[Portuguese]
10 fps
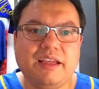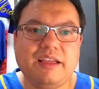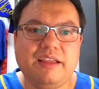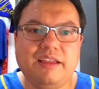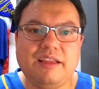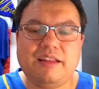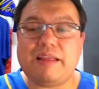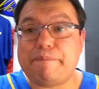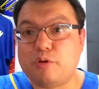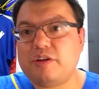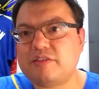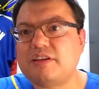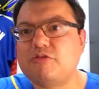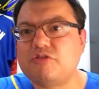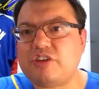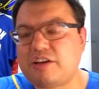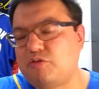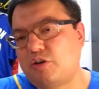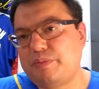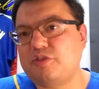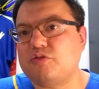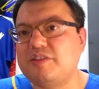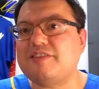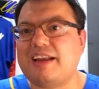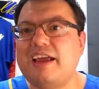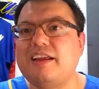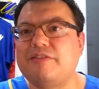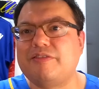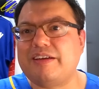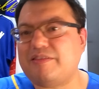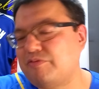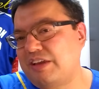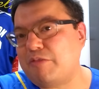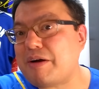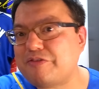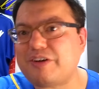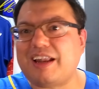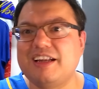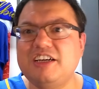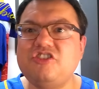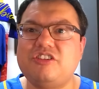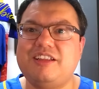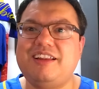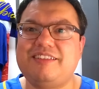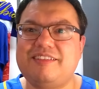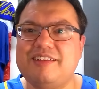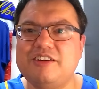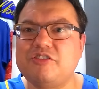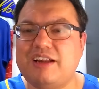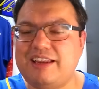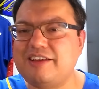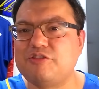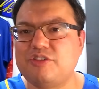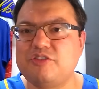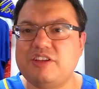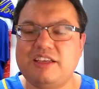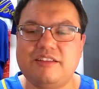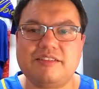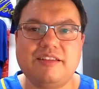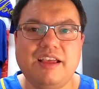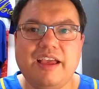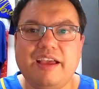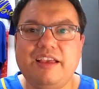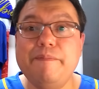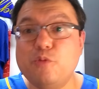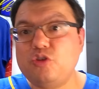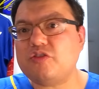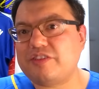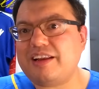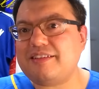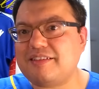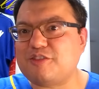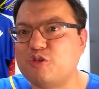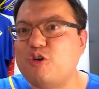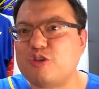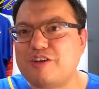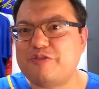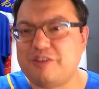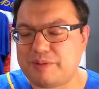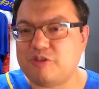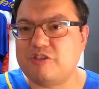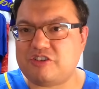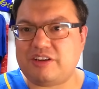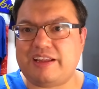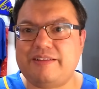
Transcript: e depois que o Jack Robinson estreia é, vem uma avalanche deles estreando na liga nos anos seguintes e muitos deles estão no Hall da Fama hoje, né?